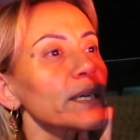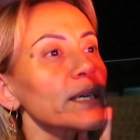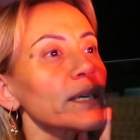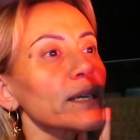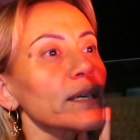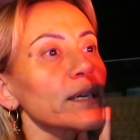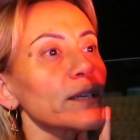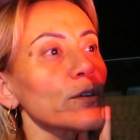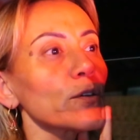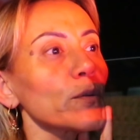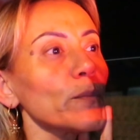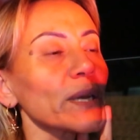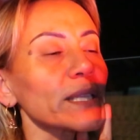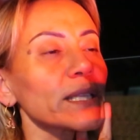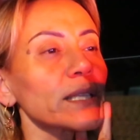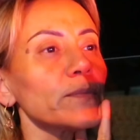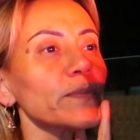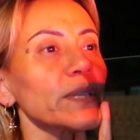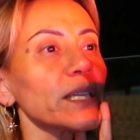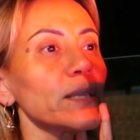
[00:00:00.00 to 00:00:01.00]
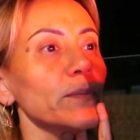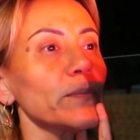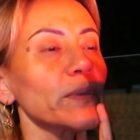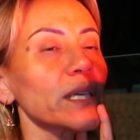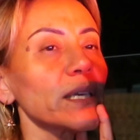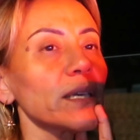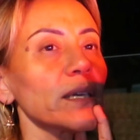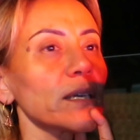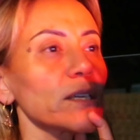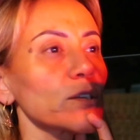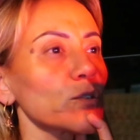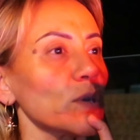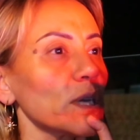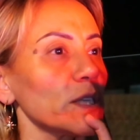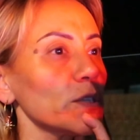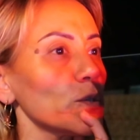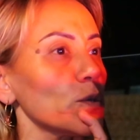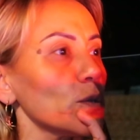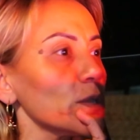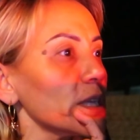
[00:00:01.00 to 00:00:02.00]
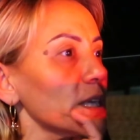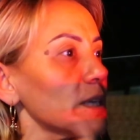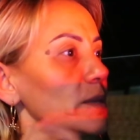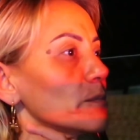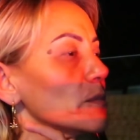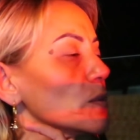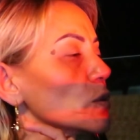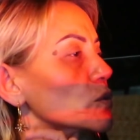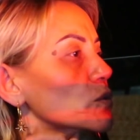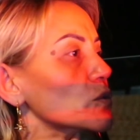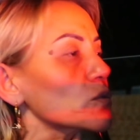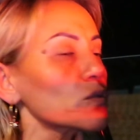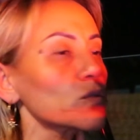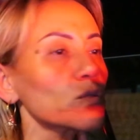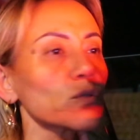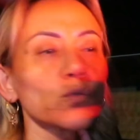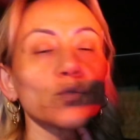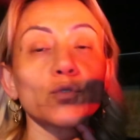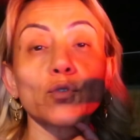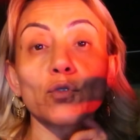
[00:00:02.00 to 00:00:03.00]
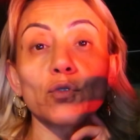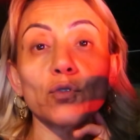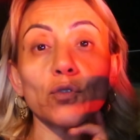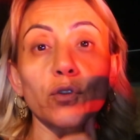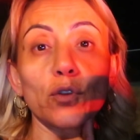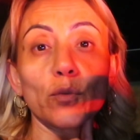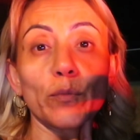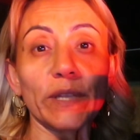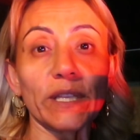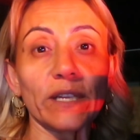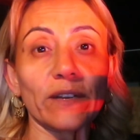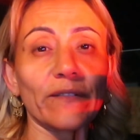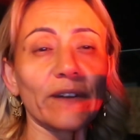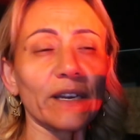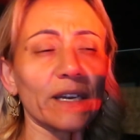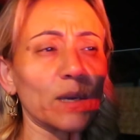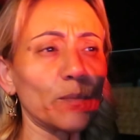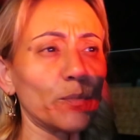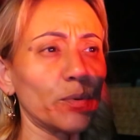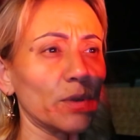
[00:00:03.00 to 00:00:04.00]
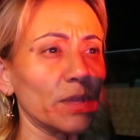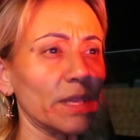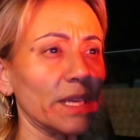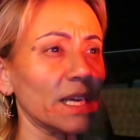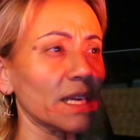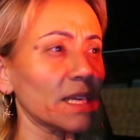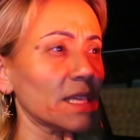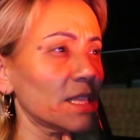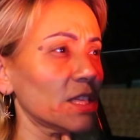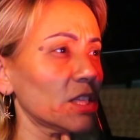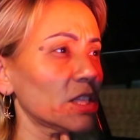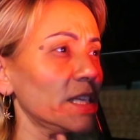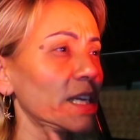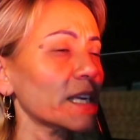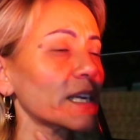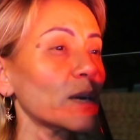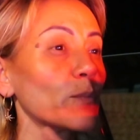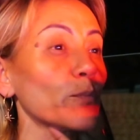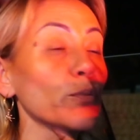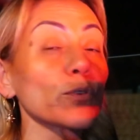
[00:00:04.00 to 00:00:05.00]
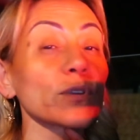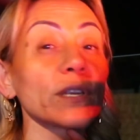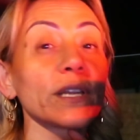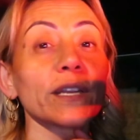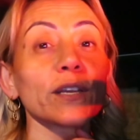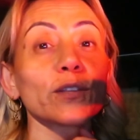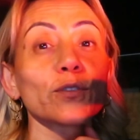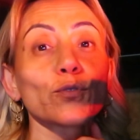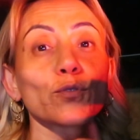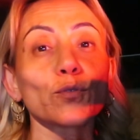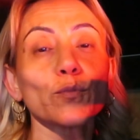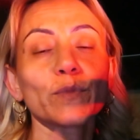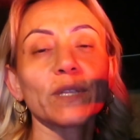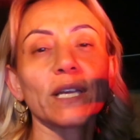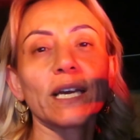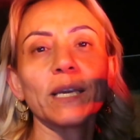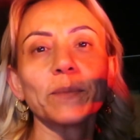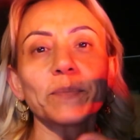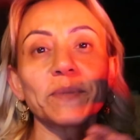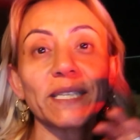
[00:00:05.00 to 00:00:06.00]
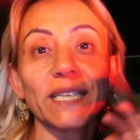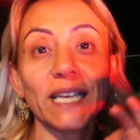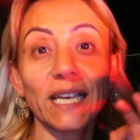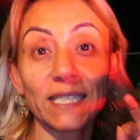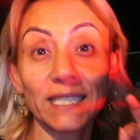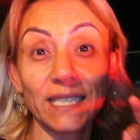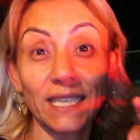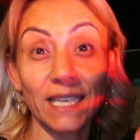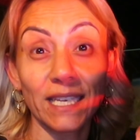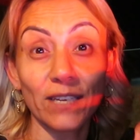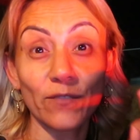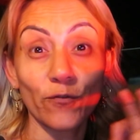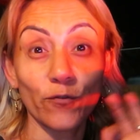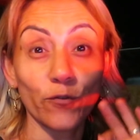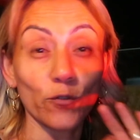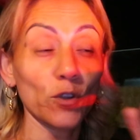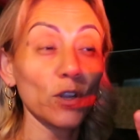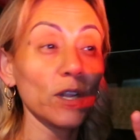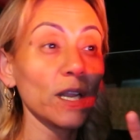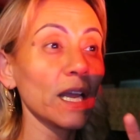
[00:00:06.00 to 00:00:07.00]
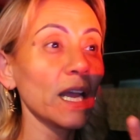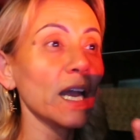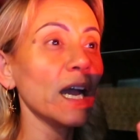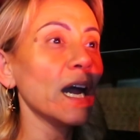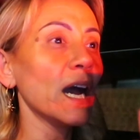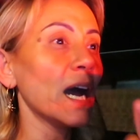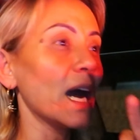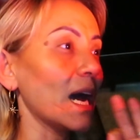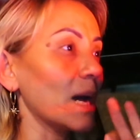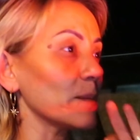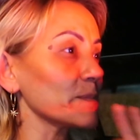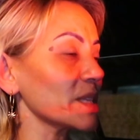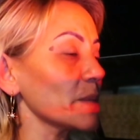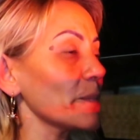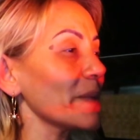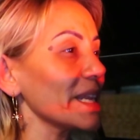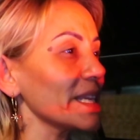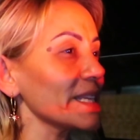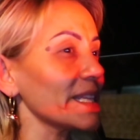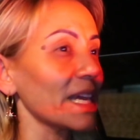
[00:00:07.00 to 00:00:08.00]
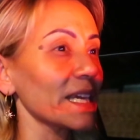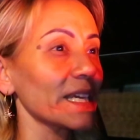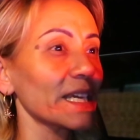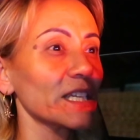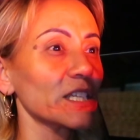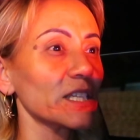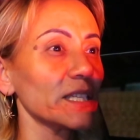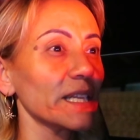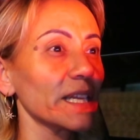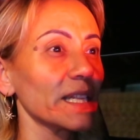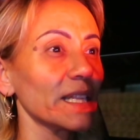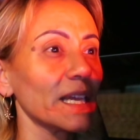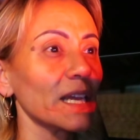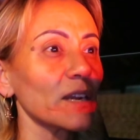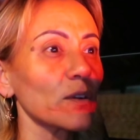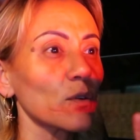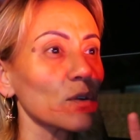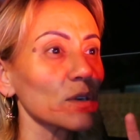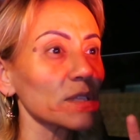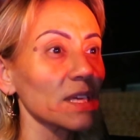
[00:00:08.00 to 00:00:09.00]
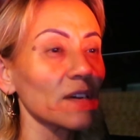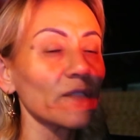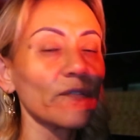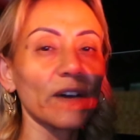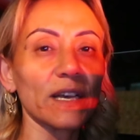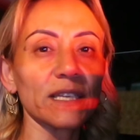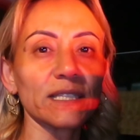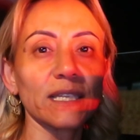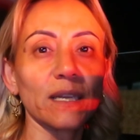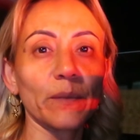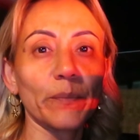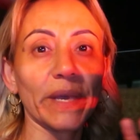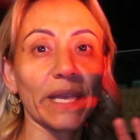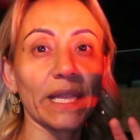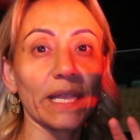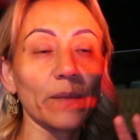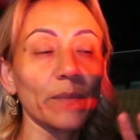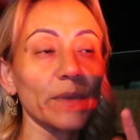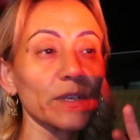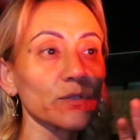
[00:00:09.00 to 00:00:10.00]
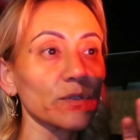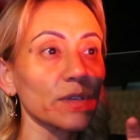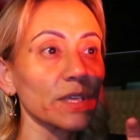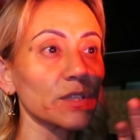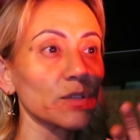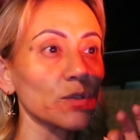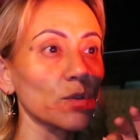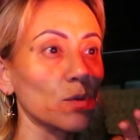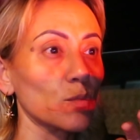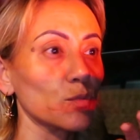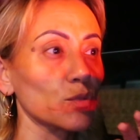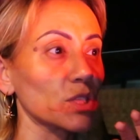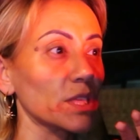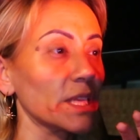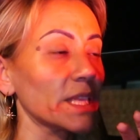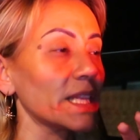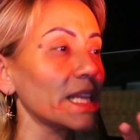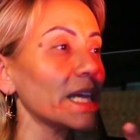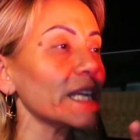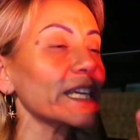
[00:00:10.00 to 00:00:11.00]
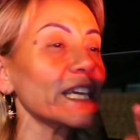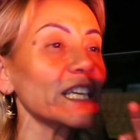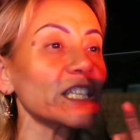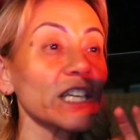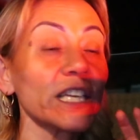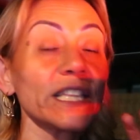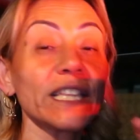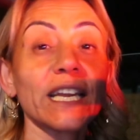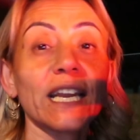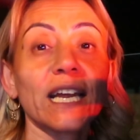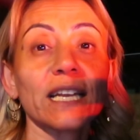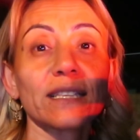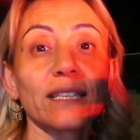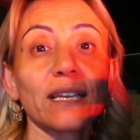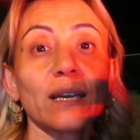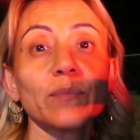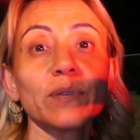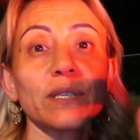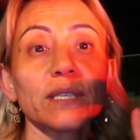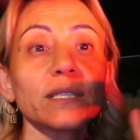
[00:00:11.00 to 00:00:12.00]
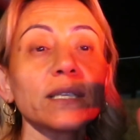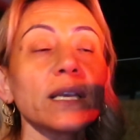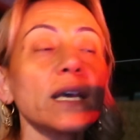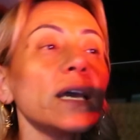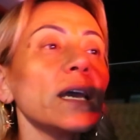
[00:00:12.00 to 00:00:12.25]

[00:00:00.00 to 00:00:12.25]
E, yorum attım. Dedim ki şu an yoldayım. 30 130 kilometre var Kapıkule arkadaşlar. Kapıkule ne durumda? Hepsi yazdık ki full. Hamza Beyli'den geçin dediler. Orada fazla bekleme süresi yokmuş dediler. Geçenler hatta biz